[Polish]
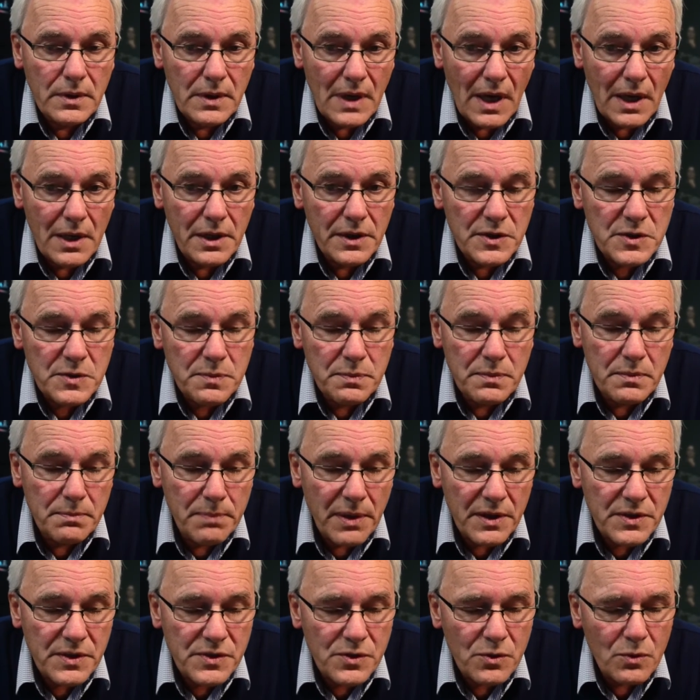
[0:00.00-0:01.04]
ale jest
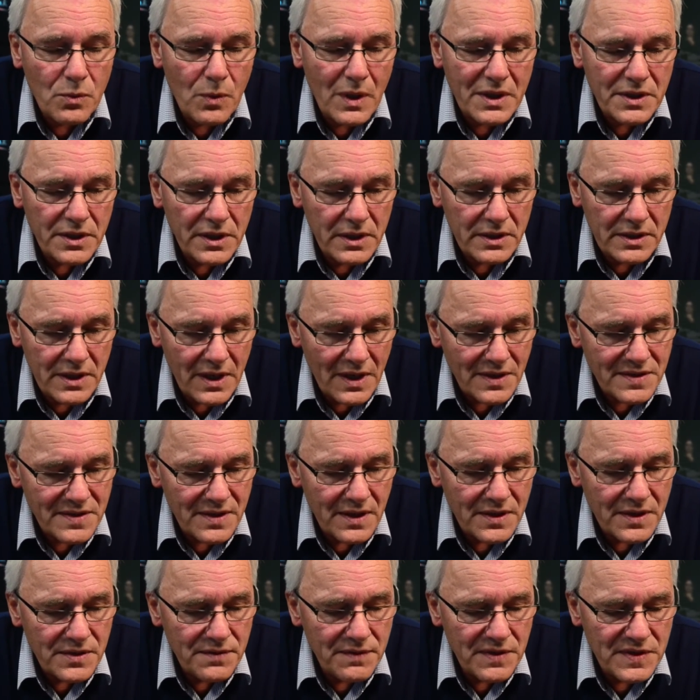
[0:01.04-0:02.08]
bardzo ładnie
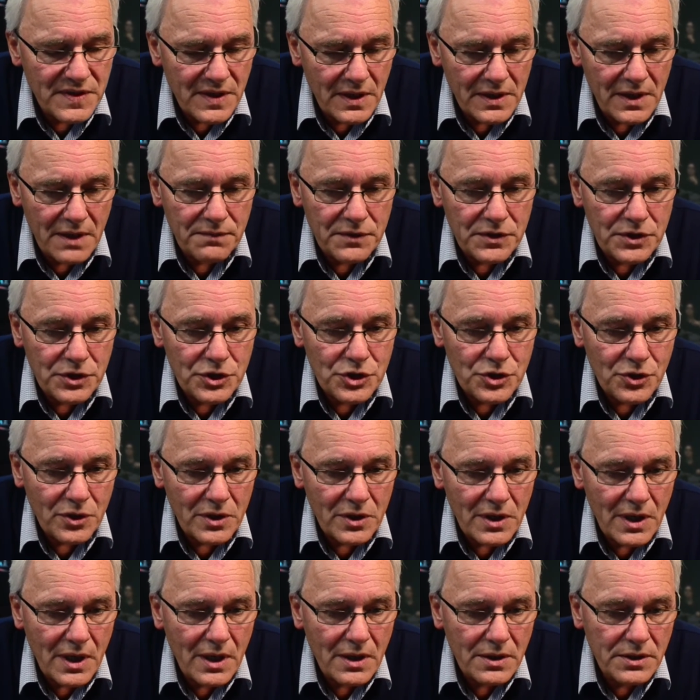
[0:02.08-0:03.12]
trasa zwiedzania
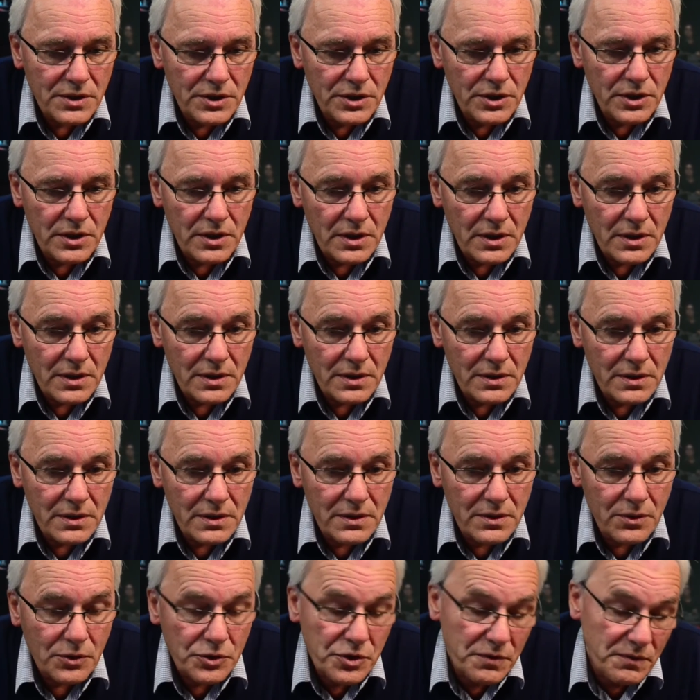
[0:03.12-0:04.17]
wytyczona i
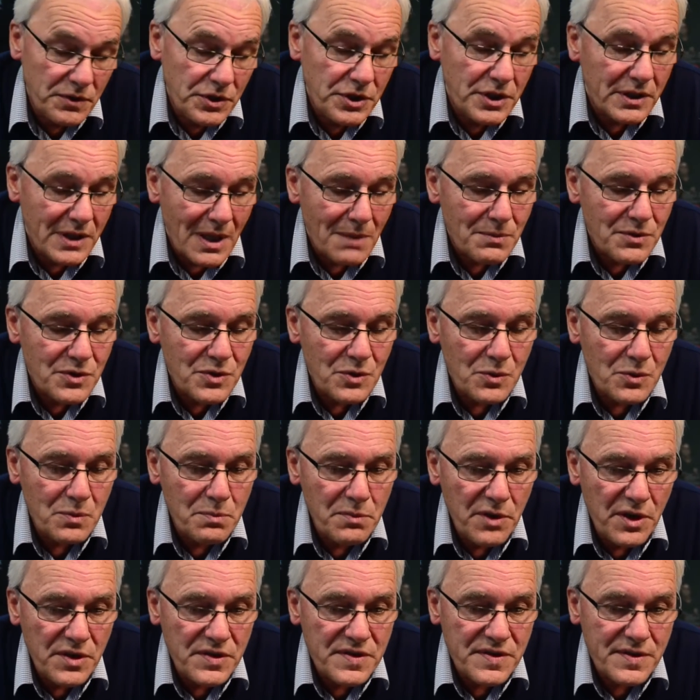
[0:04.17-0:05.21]
y, oczywiście tam są
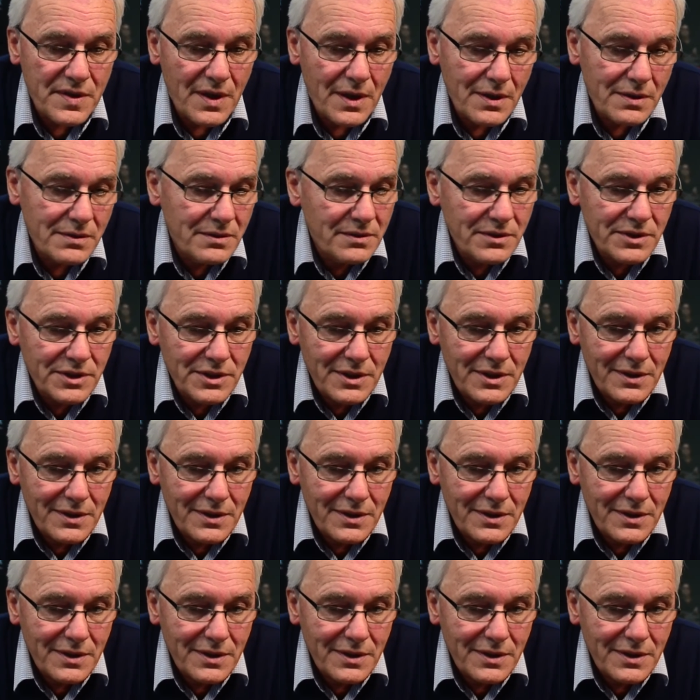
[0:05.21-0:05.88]
miejsca, że